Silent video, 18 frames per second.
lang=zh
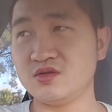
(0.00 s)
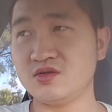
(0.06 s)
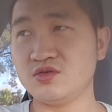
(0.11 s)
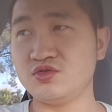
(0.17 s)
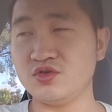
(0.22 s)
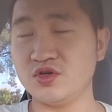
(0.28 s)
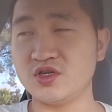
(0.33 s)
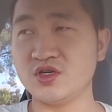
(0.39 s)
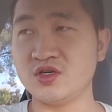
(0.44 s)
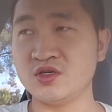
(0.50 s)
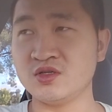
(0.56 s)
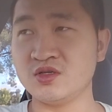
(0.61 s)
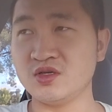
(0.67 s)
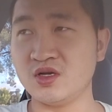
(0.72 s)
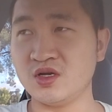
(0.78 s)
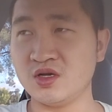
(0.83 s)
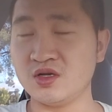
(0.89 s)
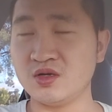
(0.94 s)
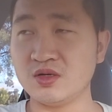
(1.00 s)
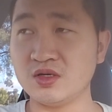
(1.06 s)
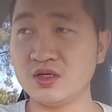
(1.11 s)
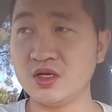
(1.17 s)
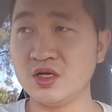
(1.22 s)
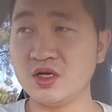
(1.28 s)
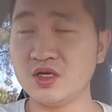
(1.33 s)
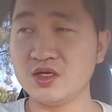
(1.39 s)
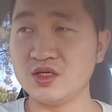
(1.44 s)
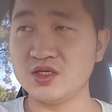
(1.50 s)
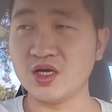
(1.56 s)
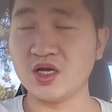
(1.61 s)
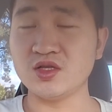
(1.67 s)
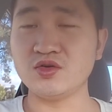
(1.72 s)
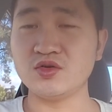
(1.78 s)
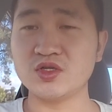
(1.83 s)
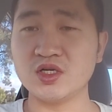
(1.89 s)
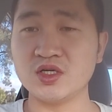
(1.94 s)
学生啊，研
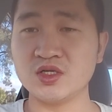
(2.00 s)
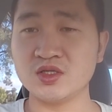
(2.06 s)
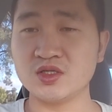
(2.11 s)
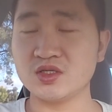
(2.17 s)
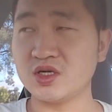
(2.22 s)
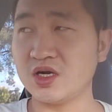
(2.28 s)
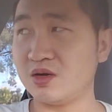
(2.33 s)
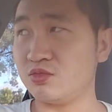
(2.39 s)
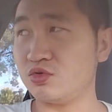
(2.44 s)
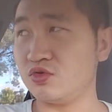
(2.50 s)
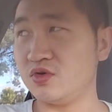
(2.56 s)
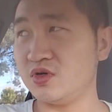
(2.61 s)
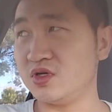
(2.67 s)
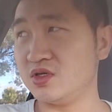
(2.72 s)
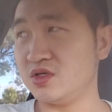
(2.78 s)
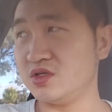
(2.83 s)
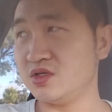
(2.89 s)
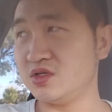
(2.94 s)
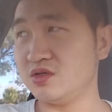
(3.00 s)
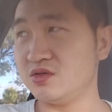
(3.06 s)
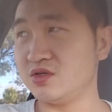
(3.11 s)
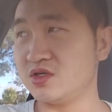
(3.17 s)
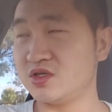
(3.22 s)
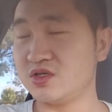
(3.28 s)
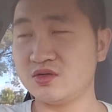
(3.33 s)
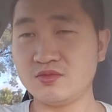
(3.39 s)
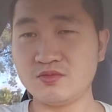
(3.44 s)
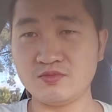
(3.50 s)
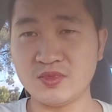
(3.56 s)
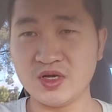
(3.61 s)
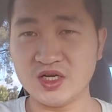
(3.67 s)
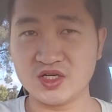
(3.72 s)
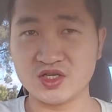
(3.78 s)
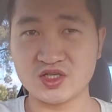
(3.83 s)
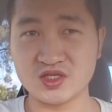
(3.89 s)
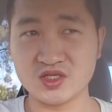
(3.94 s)
究生差不多十
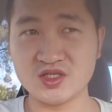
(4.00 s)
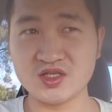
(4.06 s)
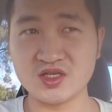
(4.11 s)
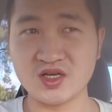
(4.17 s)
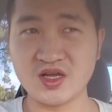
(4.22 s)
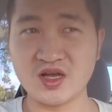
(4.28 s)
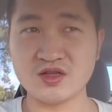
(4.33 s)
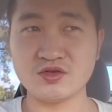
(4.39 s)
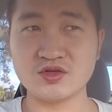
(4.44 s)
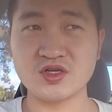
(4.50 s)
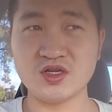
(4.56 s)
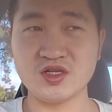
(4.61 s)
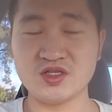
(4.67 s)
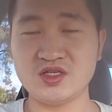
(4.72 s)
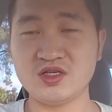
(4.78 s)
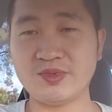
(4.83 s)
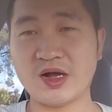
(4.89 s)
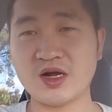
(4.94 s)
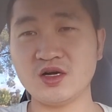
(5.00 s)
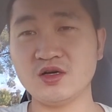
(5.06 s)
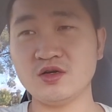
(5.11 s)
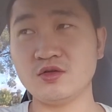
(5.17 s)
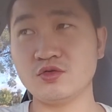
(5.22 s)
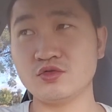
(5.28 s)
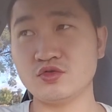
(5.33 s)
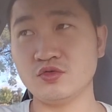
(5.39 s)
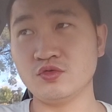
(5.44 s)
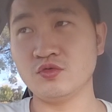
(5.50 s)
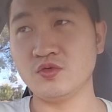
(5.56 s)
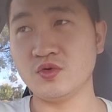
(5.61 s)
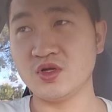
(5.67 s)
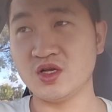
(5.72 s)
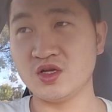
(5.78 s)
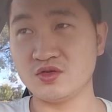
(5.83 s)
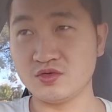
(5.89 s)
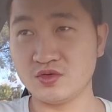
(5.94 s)
每十几个研究生里七八个都是中国
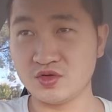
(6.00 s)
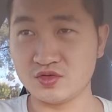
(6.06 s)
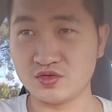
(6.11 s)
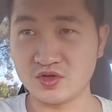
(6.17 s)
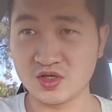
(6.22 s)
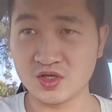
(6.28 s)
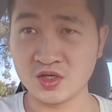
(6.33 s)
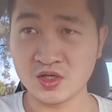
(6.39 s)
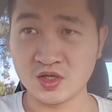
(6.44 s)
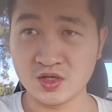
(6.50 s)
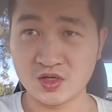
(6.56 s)
的，所以说